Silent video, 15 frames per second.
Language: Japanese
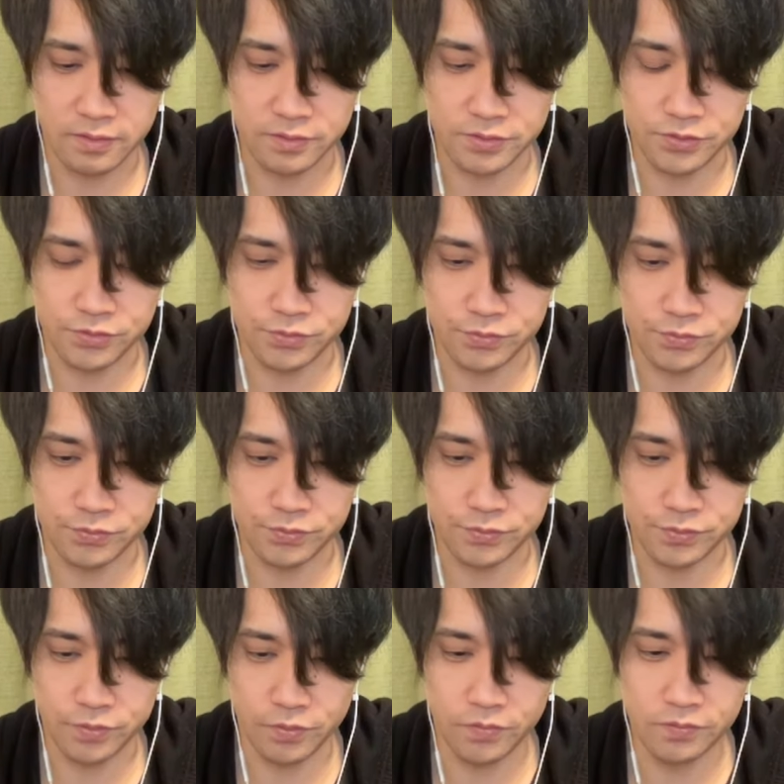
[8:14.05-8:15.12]

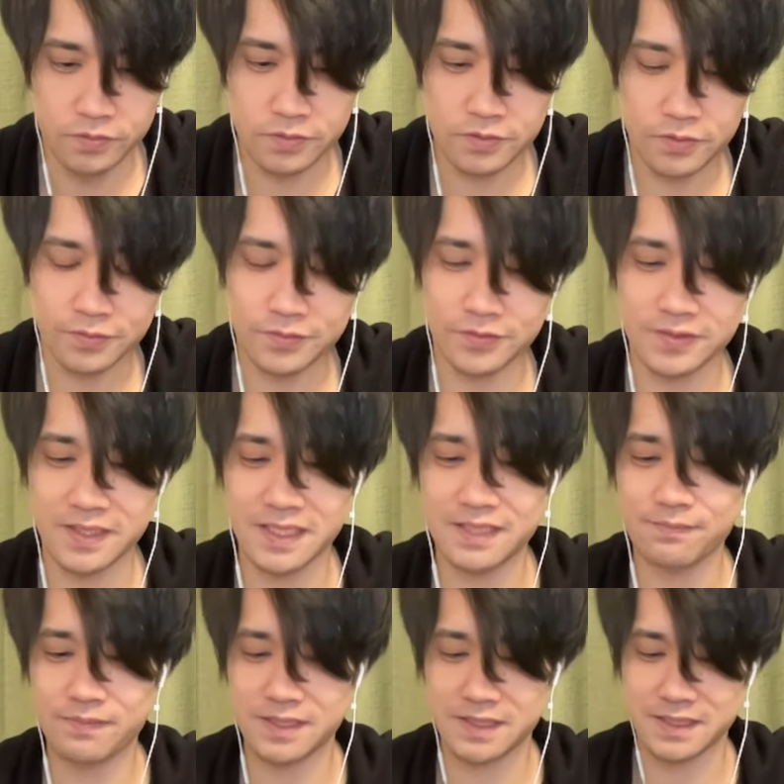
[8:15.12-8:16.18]
14個となり
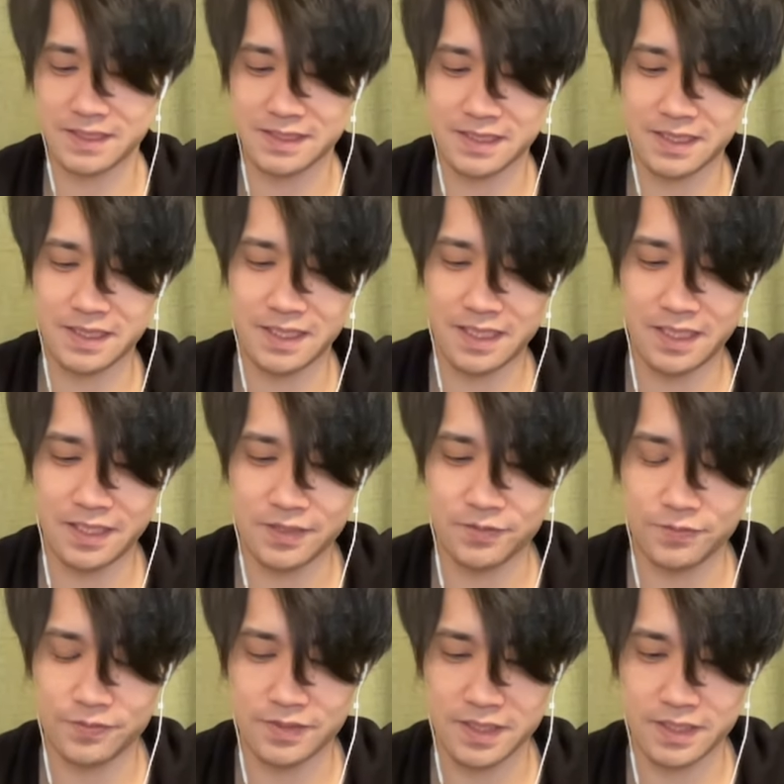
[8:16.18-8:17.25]
ましたね、
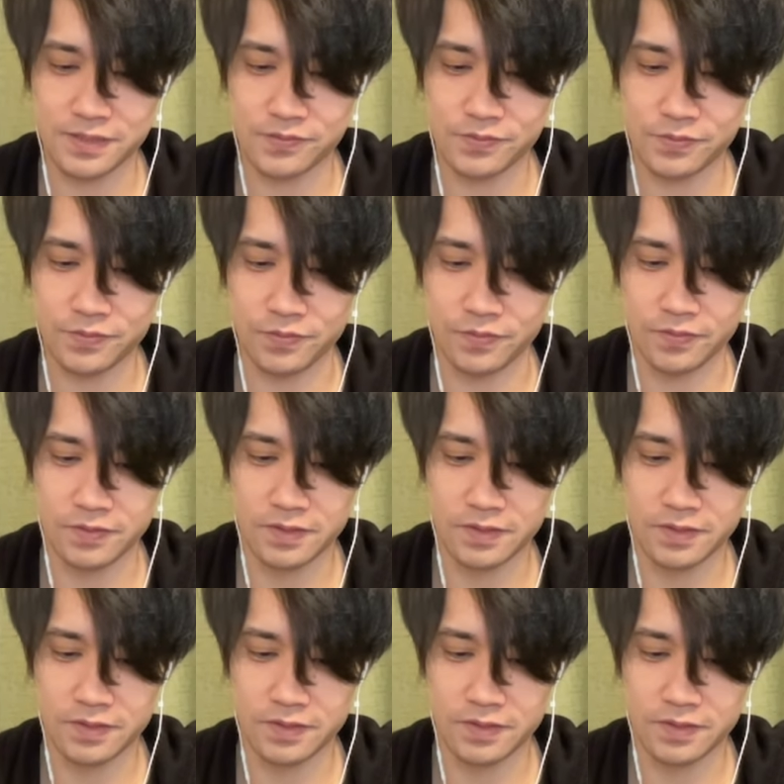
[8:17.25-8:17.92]
ユーザー情報。